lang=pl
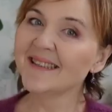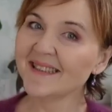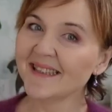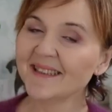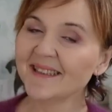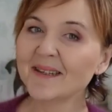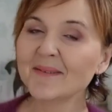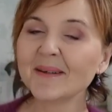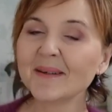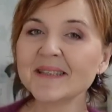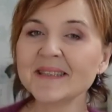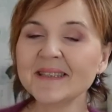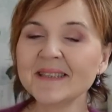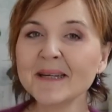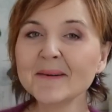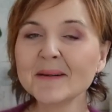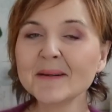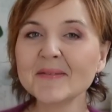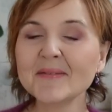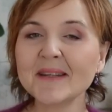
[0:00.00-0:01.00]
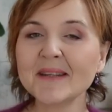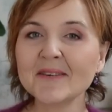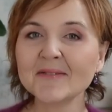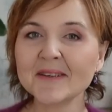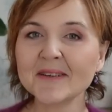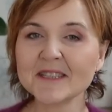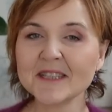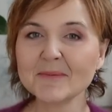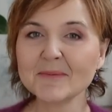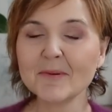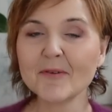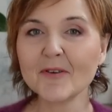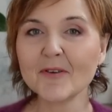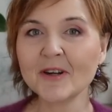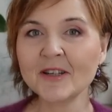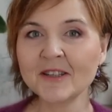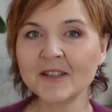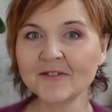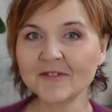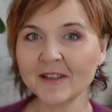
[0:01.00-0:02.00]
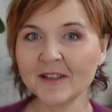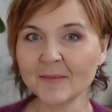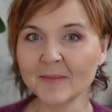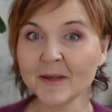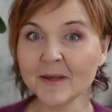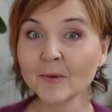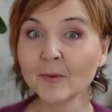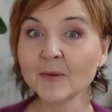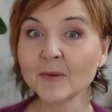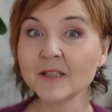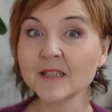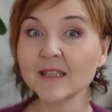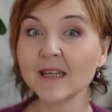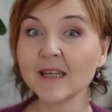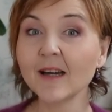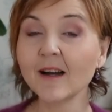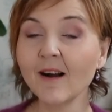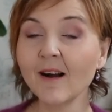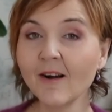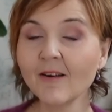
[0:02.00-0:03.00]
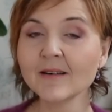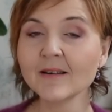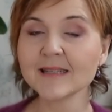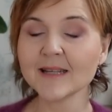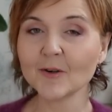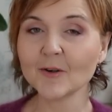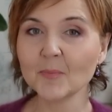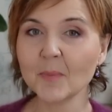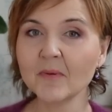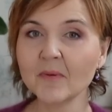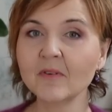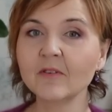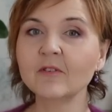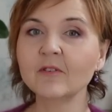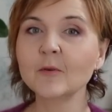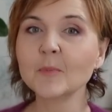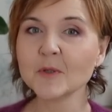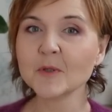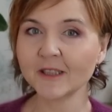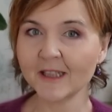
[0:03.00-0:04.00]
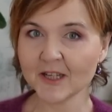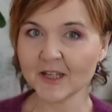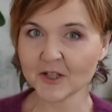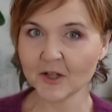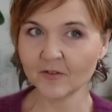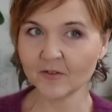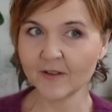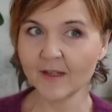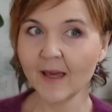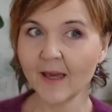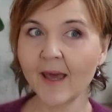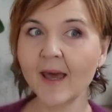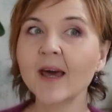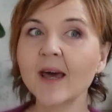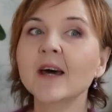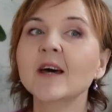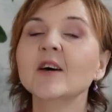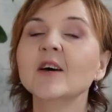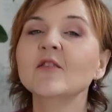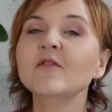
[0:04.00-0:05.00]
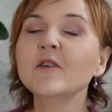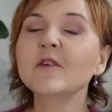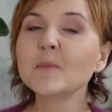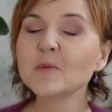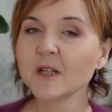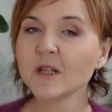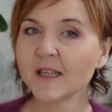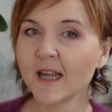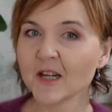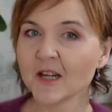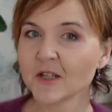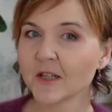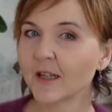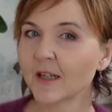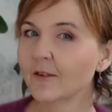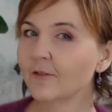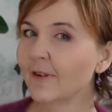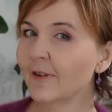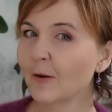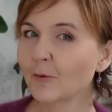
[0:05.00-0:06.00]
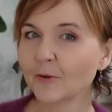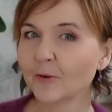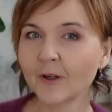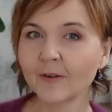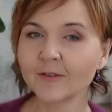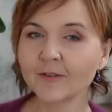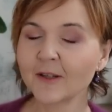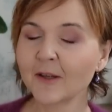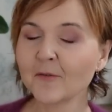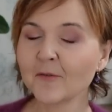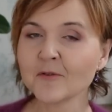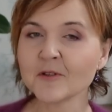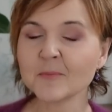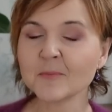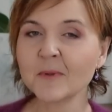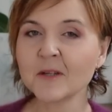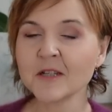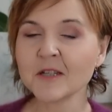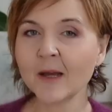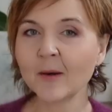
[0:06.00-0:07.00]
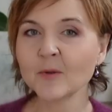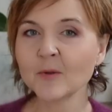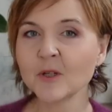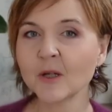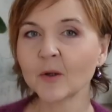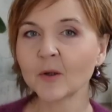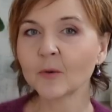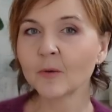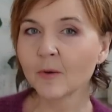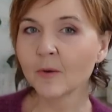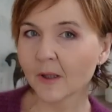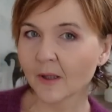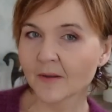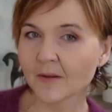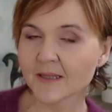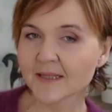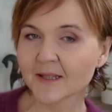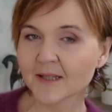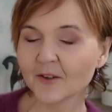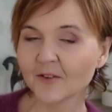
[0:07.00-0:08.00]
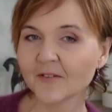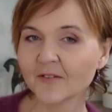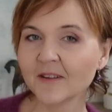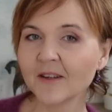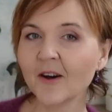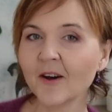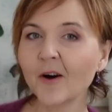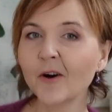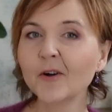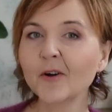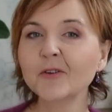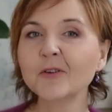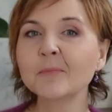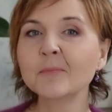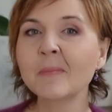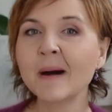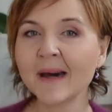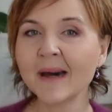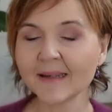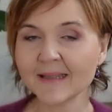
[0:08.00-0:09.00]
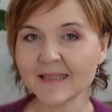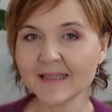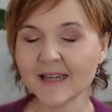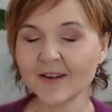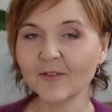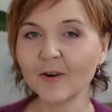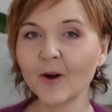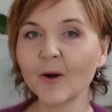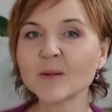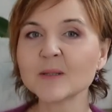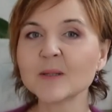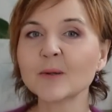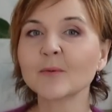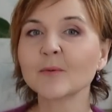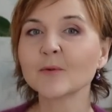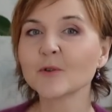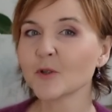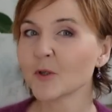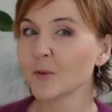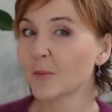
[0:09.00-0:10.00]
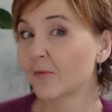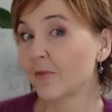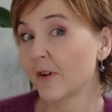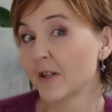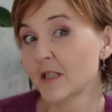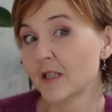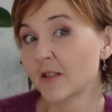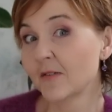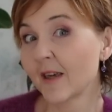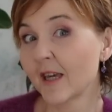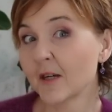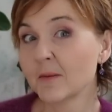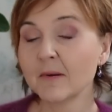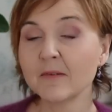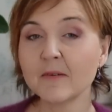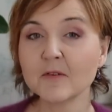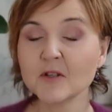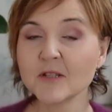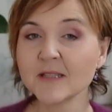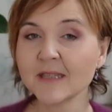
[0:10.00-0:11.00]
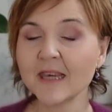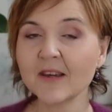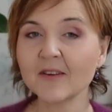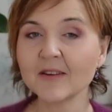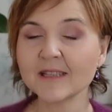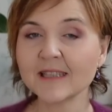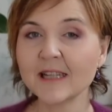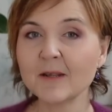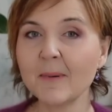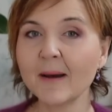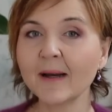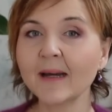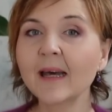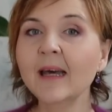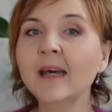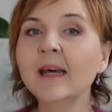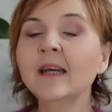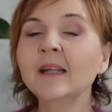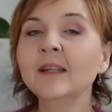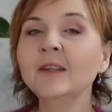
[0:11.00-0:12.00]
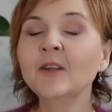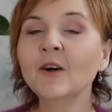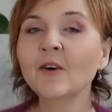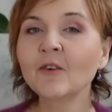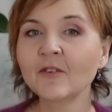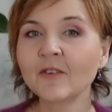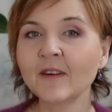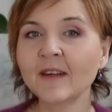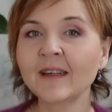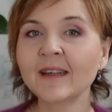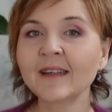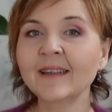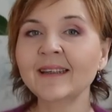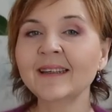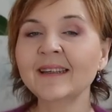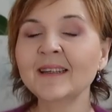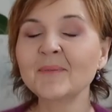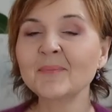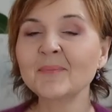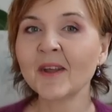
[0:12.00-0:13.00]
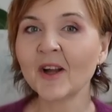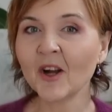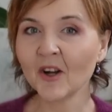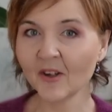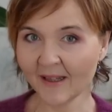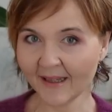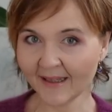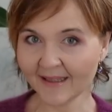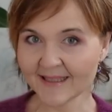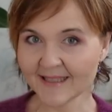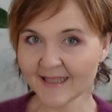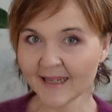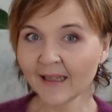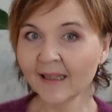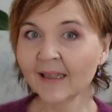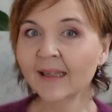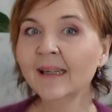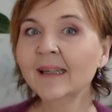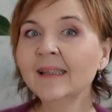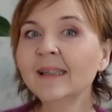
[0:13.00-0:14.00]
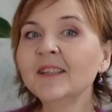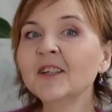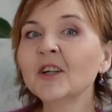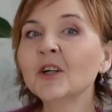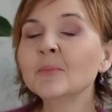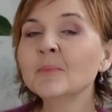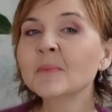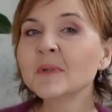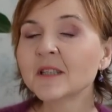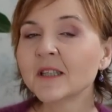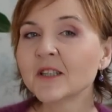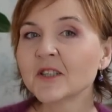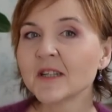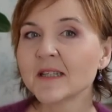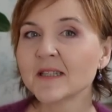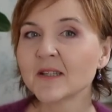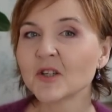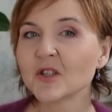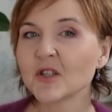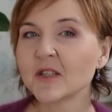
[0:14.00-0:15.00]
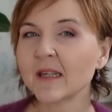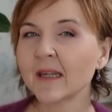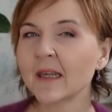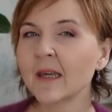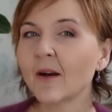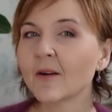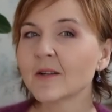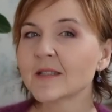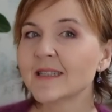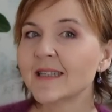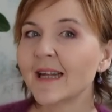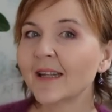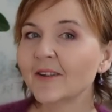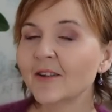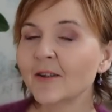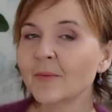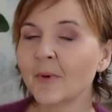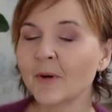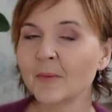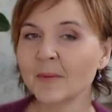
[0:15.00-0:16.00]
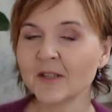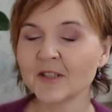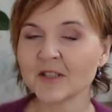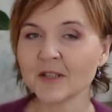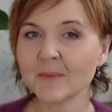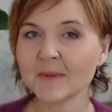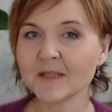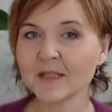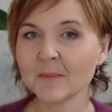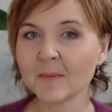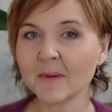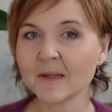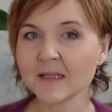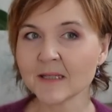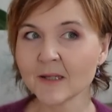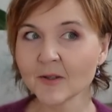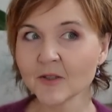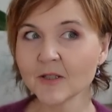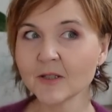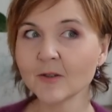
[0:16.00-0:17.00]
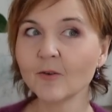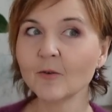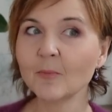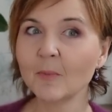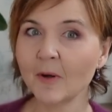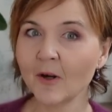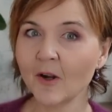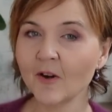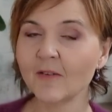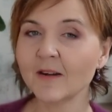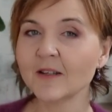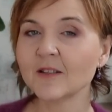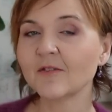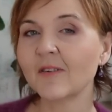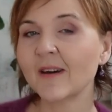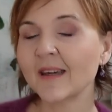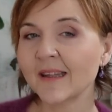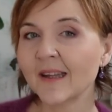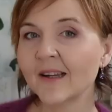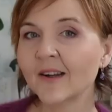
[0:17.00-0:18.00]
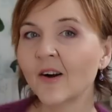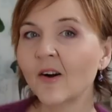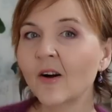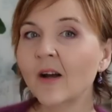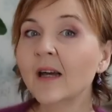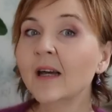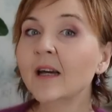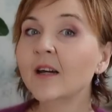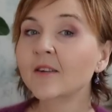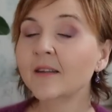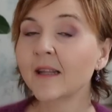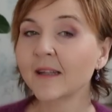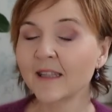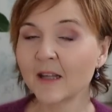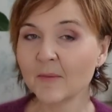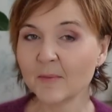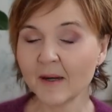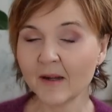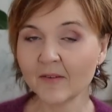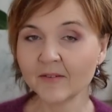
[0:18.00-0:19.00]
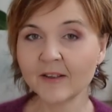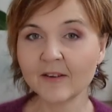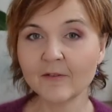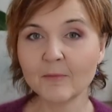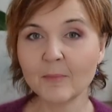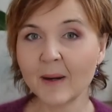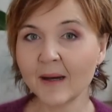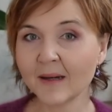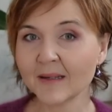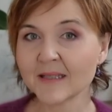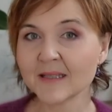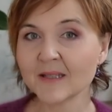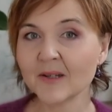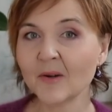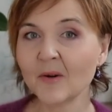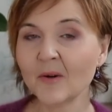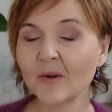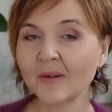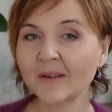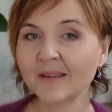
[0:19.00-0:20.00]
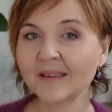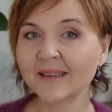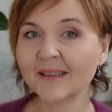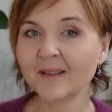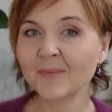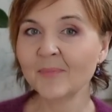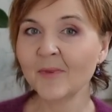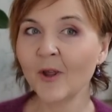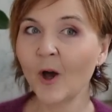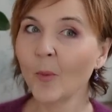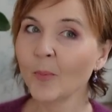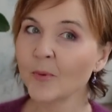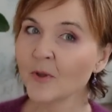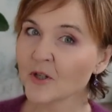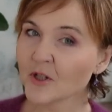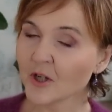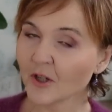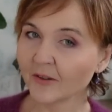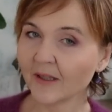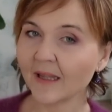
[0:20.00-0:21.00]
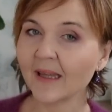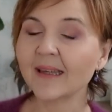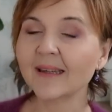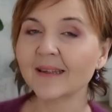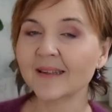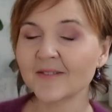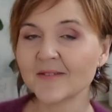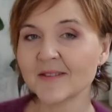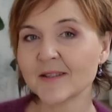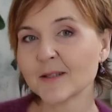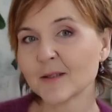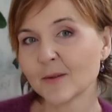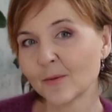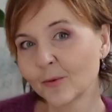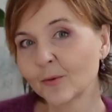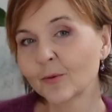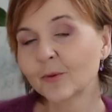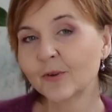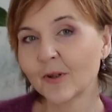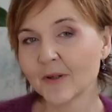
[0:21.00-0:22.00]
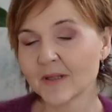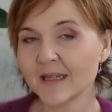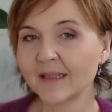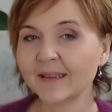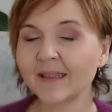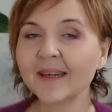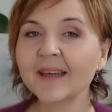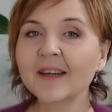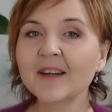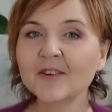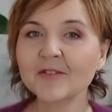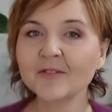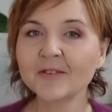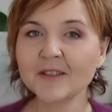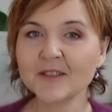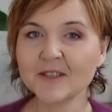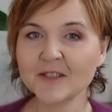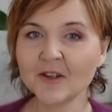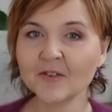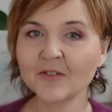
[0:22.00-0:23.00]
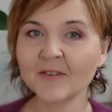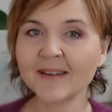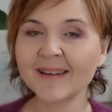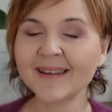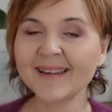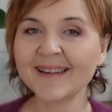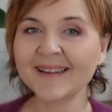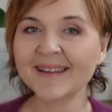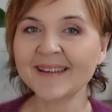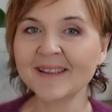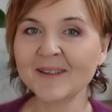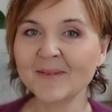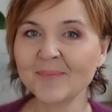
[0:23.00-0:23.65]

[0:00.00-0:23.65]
Dzień dobry, dzień dobry, witam Was ciepło w kolejnym filmiku. Dzisiaj haul zakupowy wyprzedażowy. Wyprzedaże gwałtownie już zbliżają się ku końcowi. Od marca wchodzą już właściwie chyba we wszystkich sklepach nowe kolekcje. Dlatego myślę, że jest to jeszcze taki ostatni moment, żeby sobie coś upolować fajnego, tak naprawdę w bardzo obniżonej w stosunku do ceny wyjściowej